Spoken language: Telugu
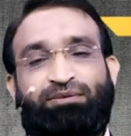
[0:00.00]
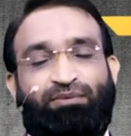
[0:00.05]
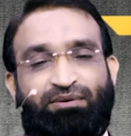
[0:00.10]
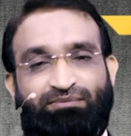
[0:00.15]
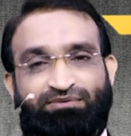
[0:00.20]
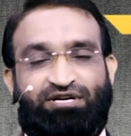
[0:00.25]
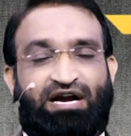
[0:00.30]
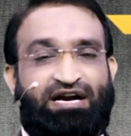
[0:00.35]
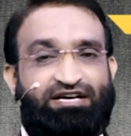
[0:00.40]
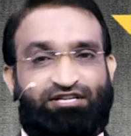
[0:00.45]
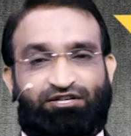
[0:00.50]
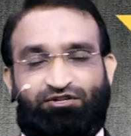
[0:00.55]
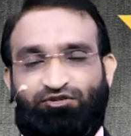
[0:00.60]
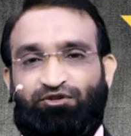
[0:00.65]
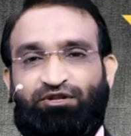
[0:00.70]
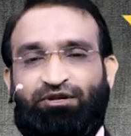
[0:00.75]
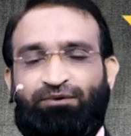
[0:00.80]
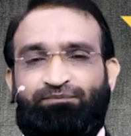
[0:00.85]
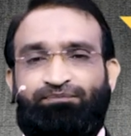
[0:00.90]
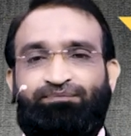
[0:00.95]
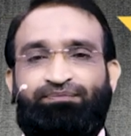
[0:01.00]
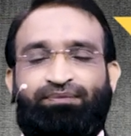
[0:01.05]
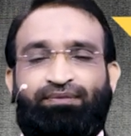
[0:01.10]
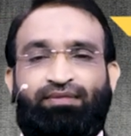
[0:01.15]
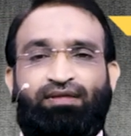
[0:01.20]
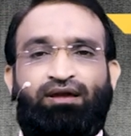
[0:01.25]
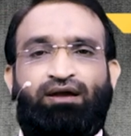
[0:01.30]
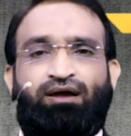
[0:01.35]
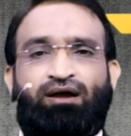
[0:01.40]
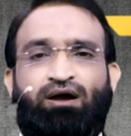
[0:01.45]
చెప్పడం స్టార్ట్ చేస్తుంది
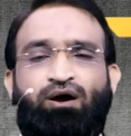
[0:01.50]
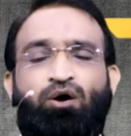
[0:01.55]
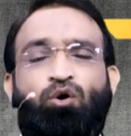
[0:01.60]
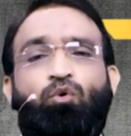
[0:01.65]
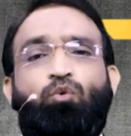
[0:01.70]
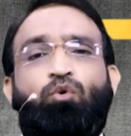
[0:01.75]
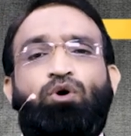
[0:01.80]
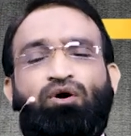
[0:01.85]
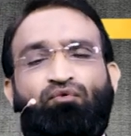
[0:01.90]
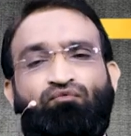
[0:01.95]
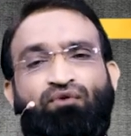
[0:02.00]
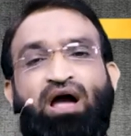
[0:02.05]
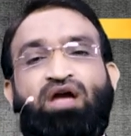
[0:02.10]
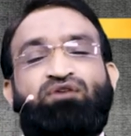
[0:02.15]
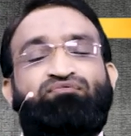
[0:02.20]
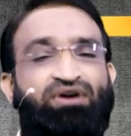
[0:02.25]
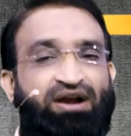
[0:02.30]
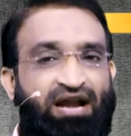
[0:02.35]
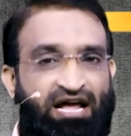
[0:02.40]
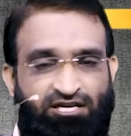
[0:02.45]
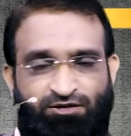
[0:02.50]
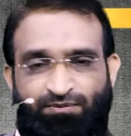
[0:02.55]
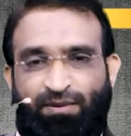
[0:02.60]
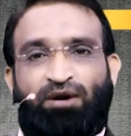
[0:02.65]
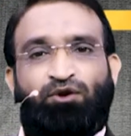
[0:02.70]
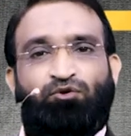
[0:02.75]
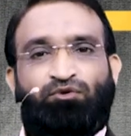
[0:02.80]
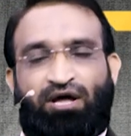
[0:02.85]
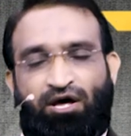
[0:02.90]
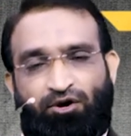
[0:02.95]
ఒక వైఫ్ అండ్
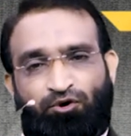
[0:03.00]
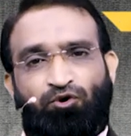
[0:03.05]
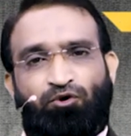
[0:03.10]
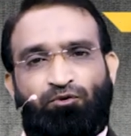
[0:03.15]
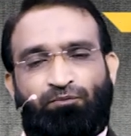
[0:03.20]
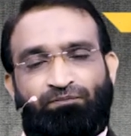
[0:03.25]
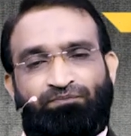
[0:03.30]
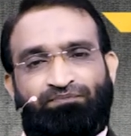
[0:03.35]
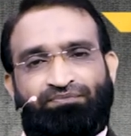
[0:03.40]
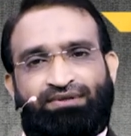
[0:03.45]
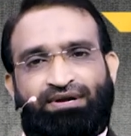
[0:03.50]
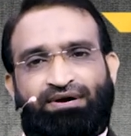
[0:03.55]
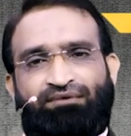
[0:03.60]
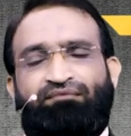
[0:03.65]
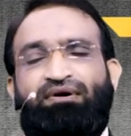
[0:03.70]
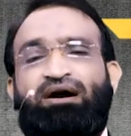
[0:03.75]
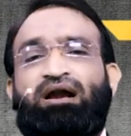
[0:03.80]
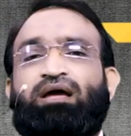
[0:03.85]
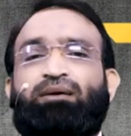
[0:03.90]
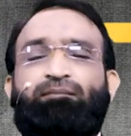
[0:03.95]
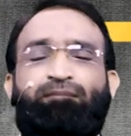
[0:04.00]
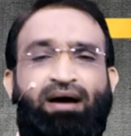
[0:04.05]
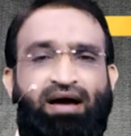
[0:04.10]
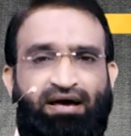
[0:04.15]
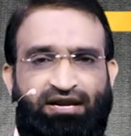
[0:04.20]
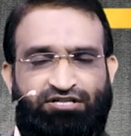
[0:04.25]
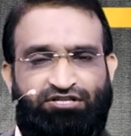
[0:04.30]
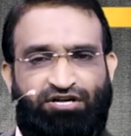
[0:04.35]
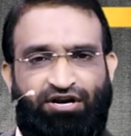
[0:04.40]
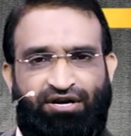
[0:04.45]
హస్బెండ్ ఉన్నారు వాళ్ళకి
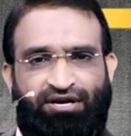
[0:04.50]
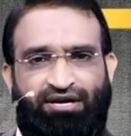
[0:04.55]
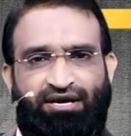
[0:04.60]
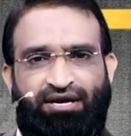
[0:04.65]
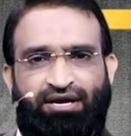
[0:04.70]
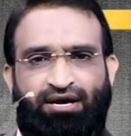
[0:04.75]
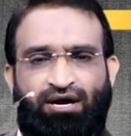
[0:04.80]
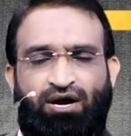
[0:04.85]
మ్యారేజ్ అయ్యి